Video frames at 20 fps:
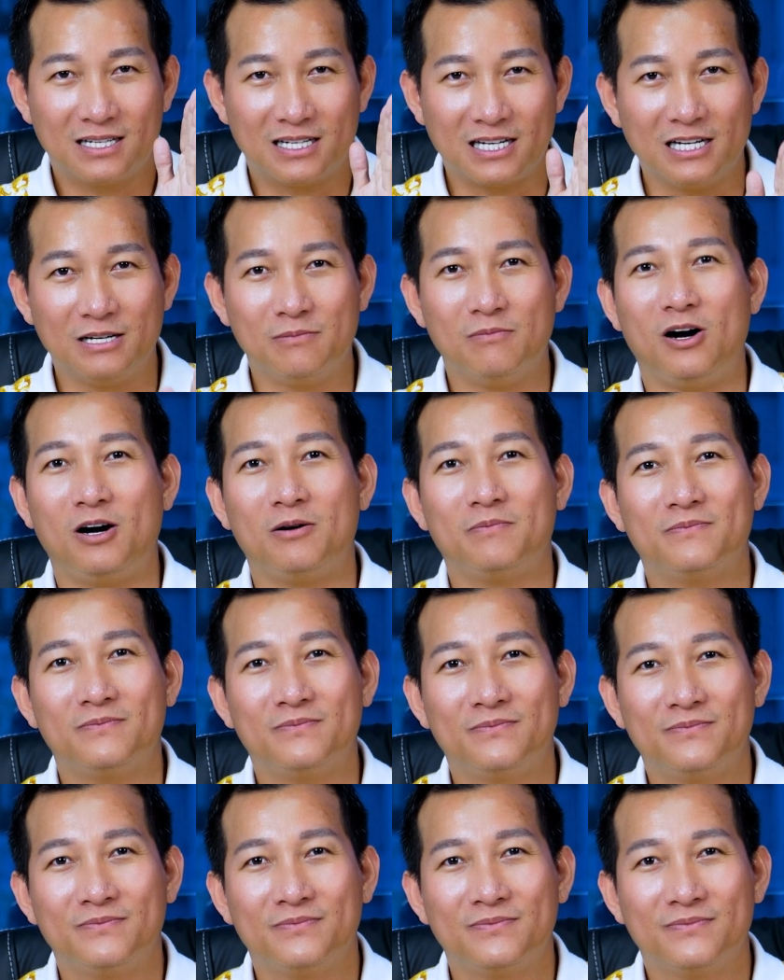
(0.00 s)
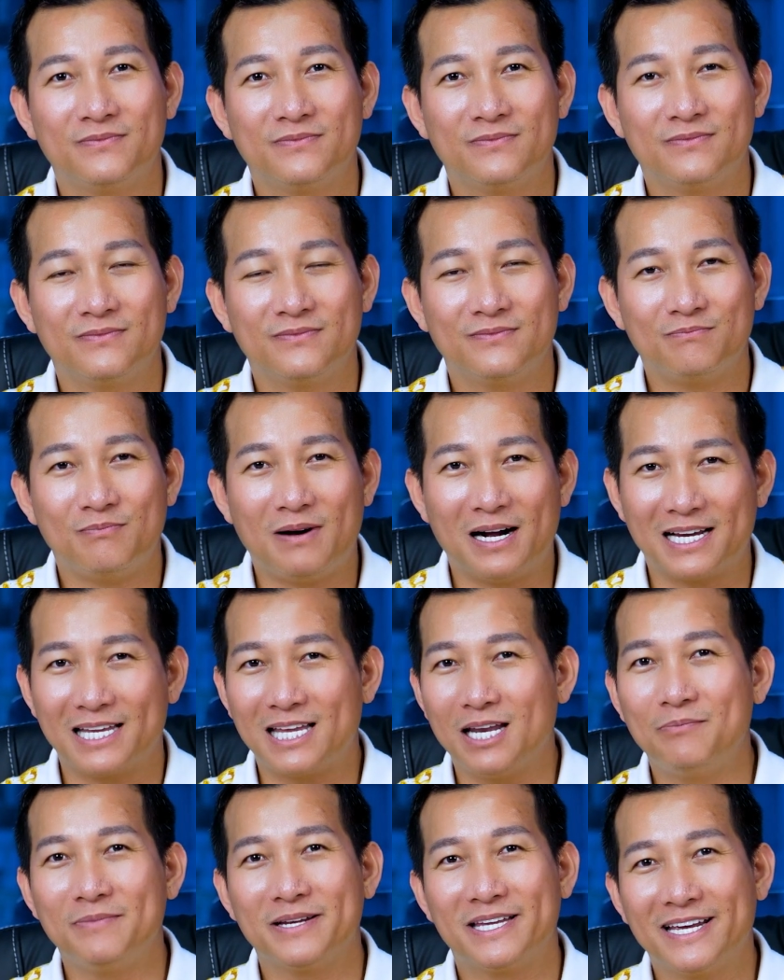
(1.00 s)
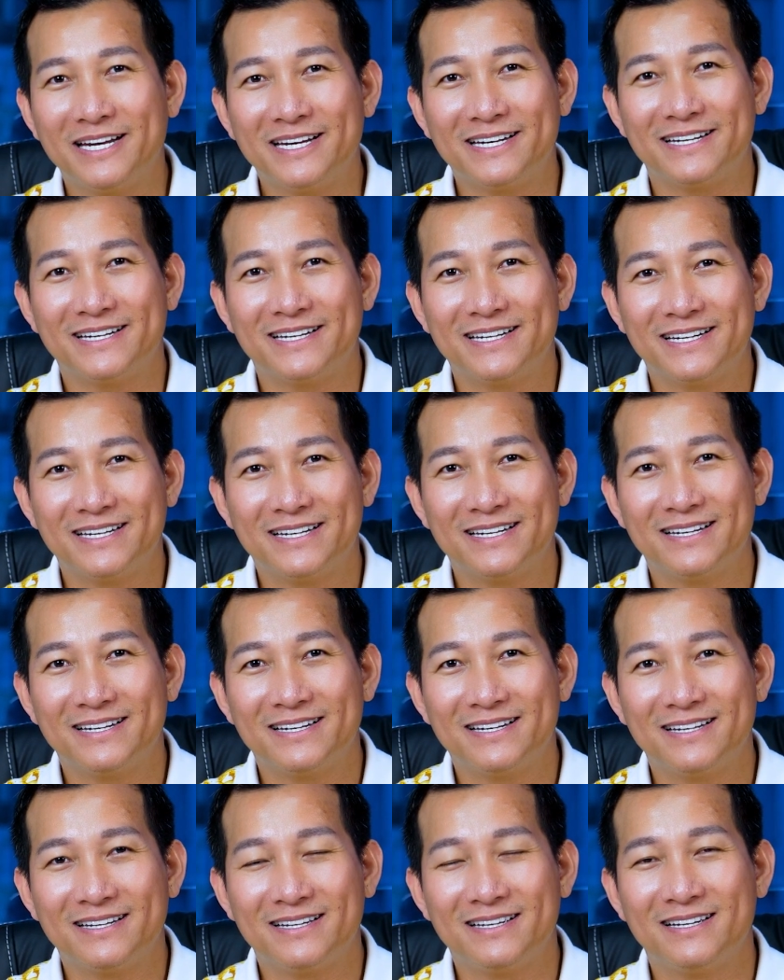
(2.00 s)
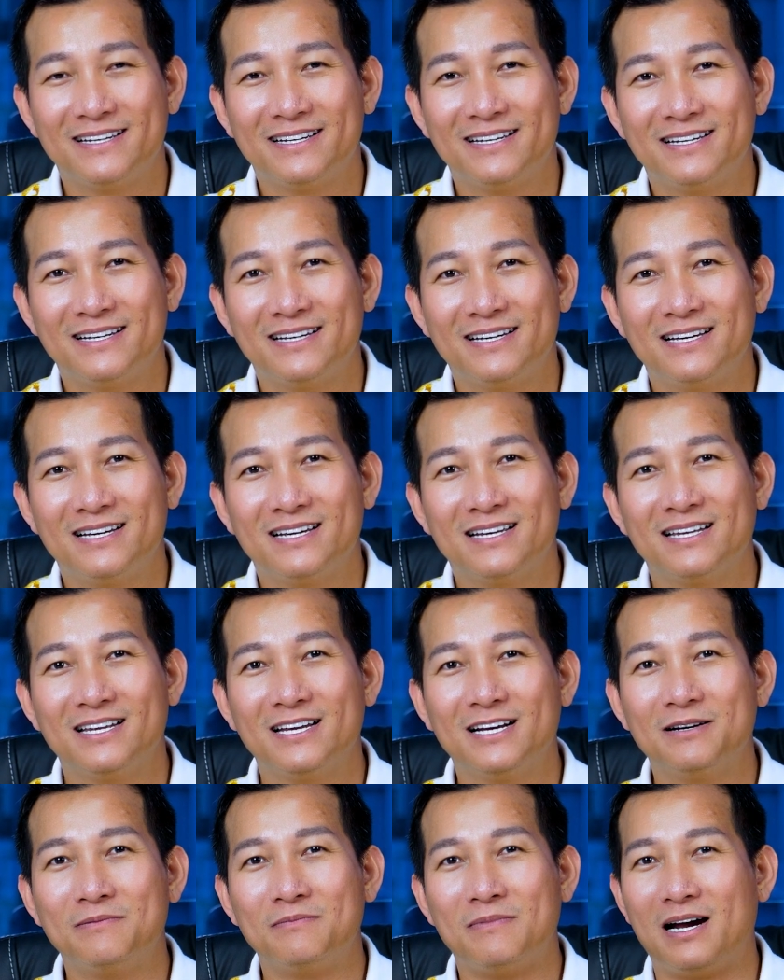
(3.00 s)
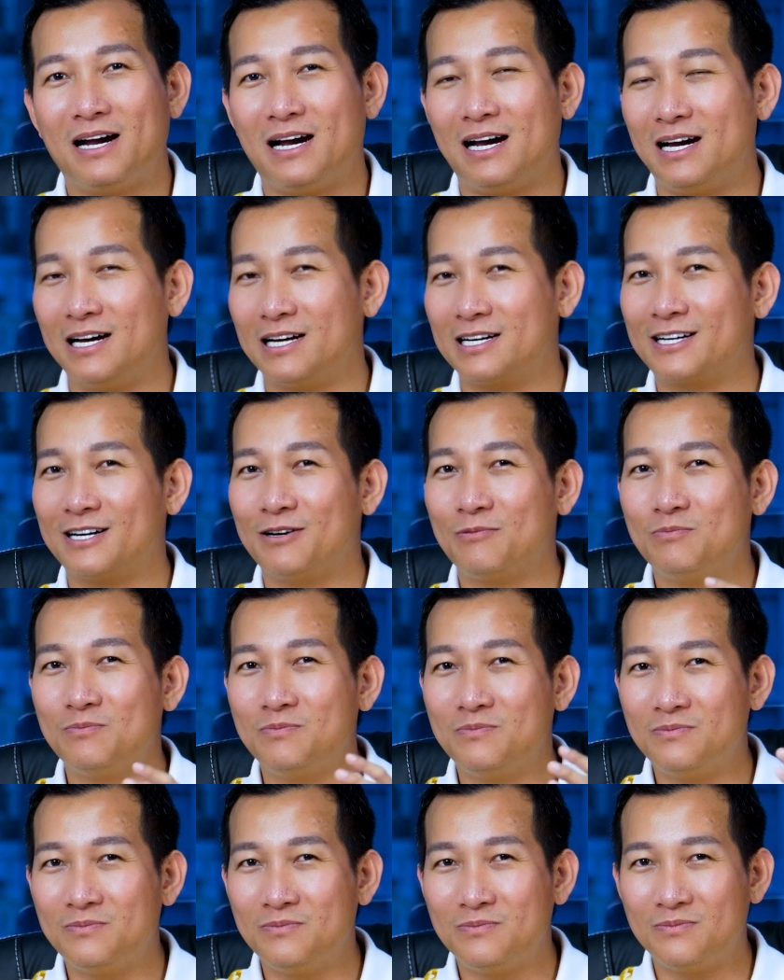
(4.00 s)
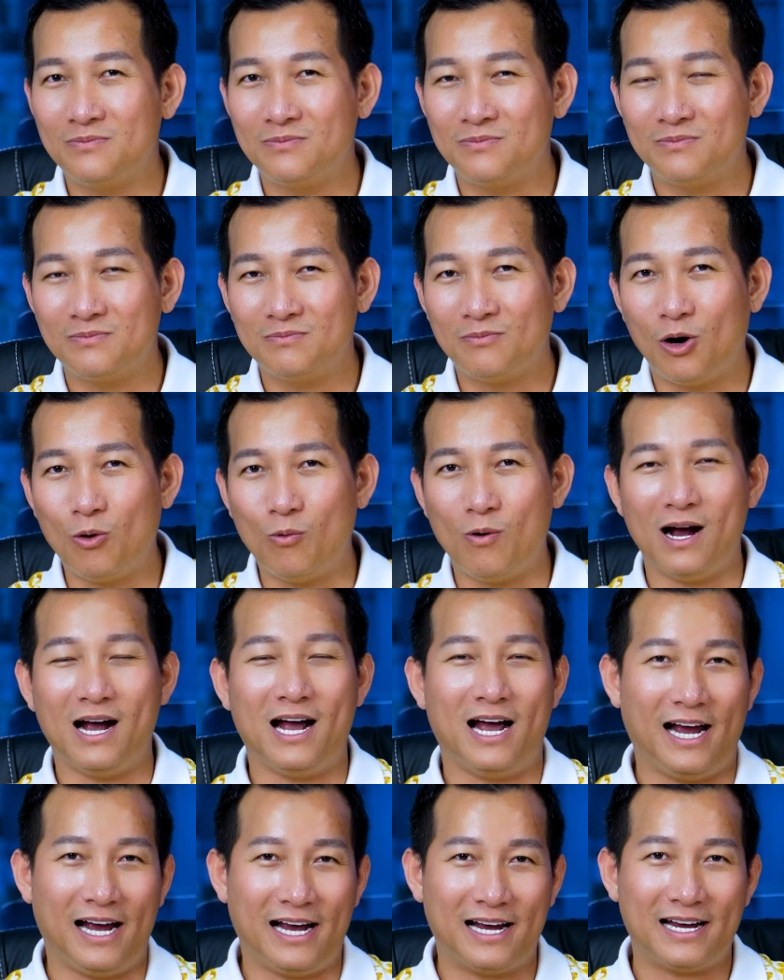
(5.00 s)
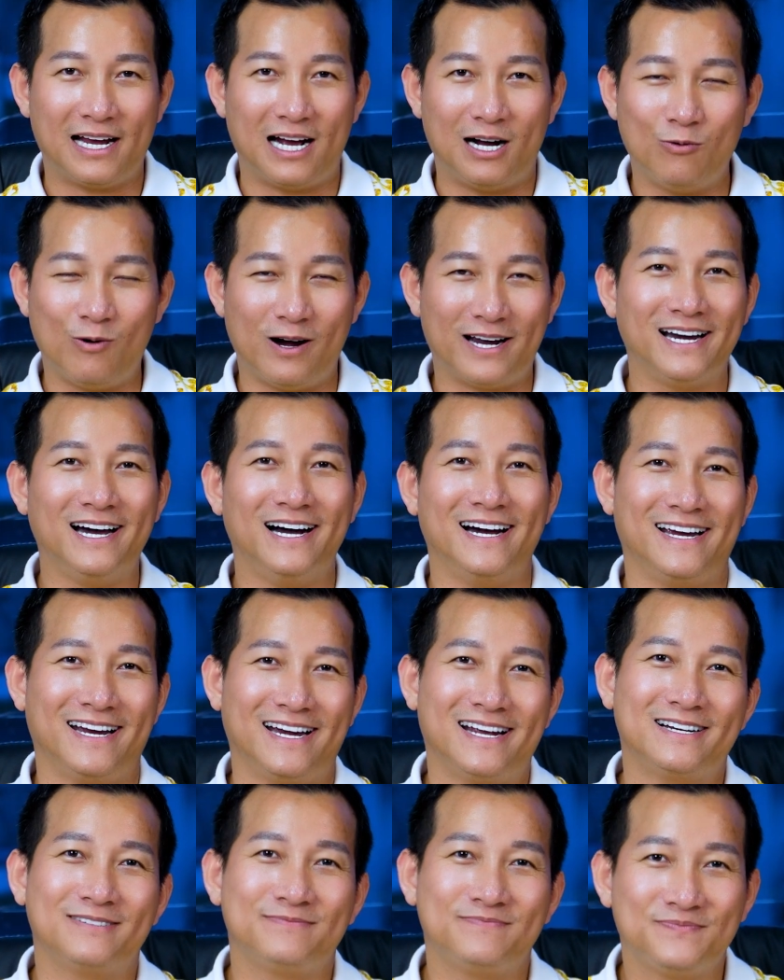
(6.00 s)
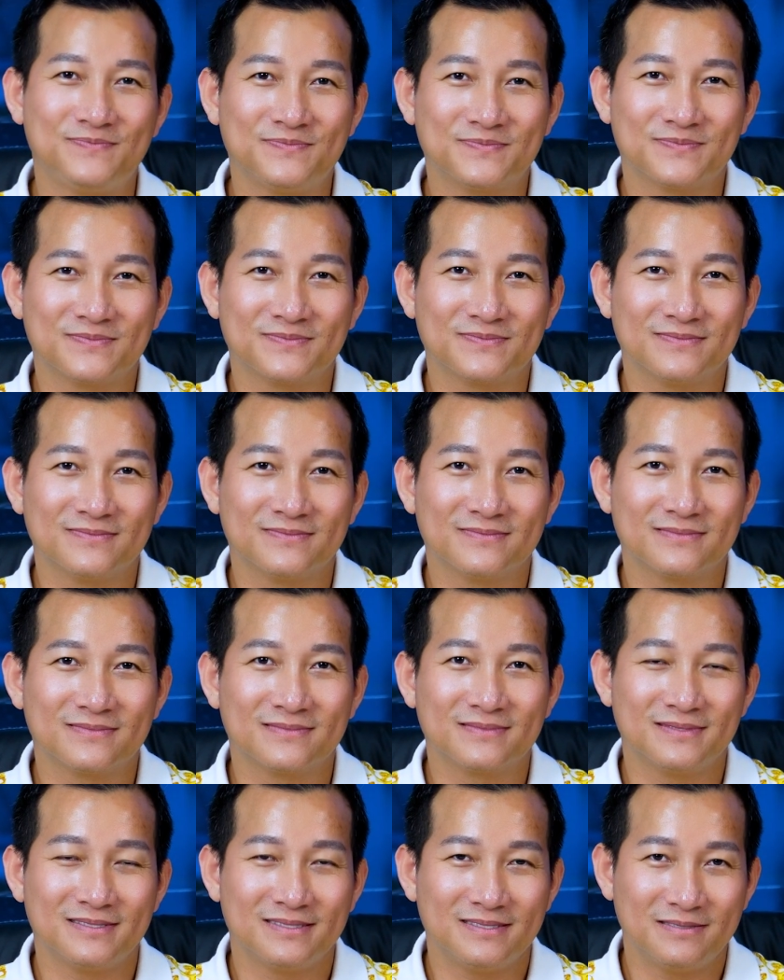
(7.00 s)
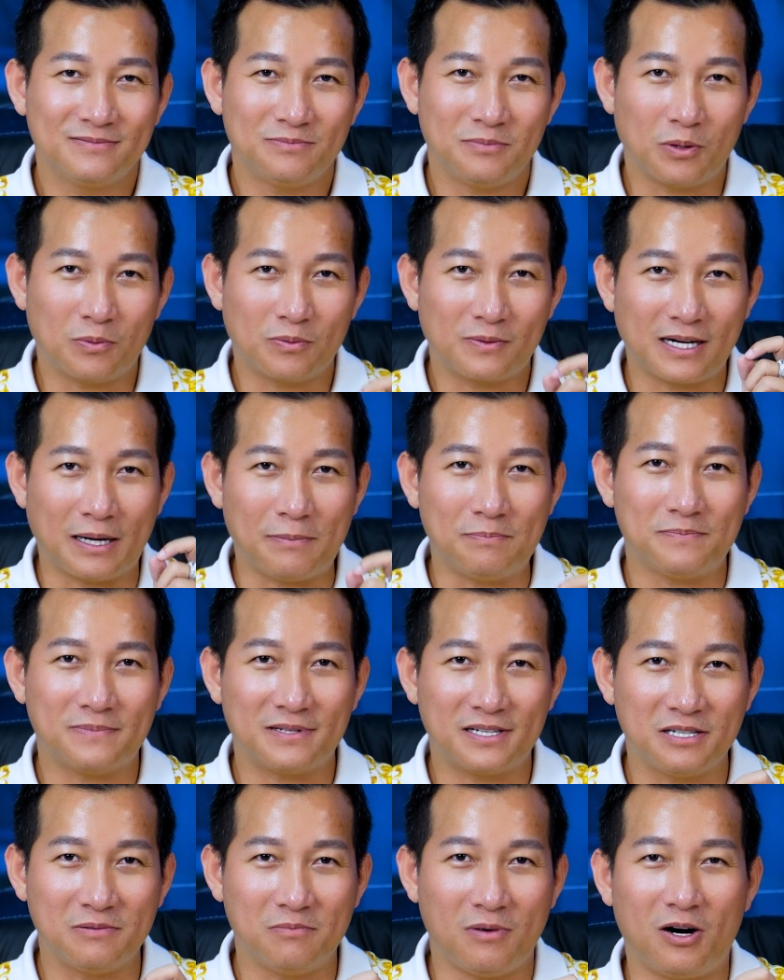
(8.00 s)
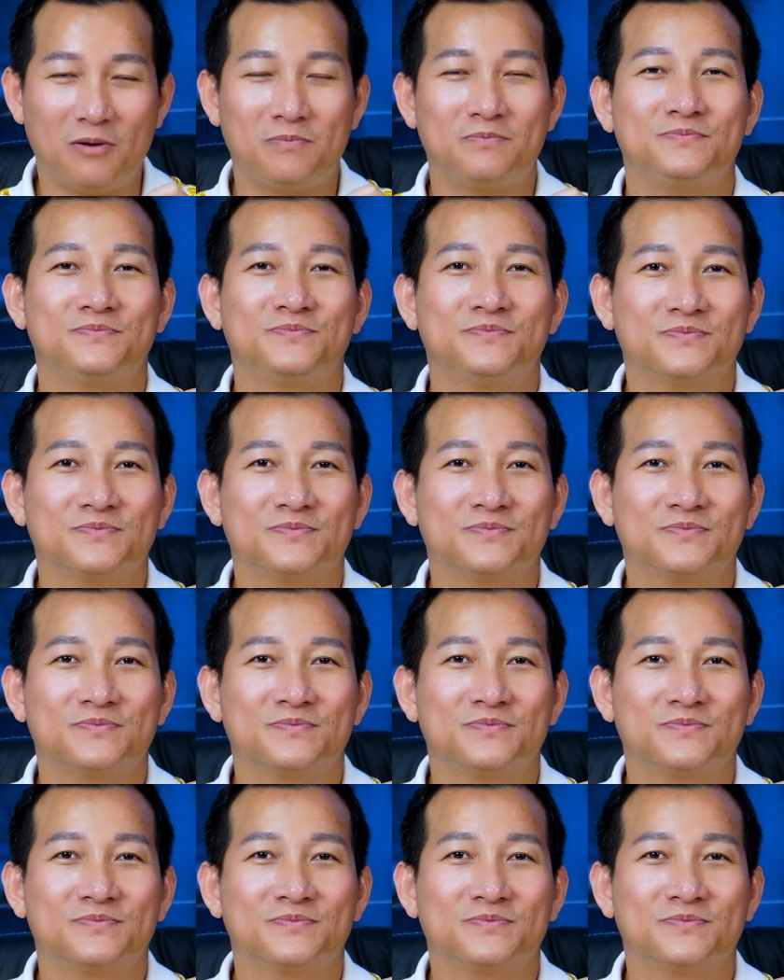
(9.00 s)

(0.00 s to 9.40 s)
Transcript: trừ 1 bằng 99 nhưng mà trong mối quan hệ ở ngoài đời 100 trừ 1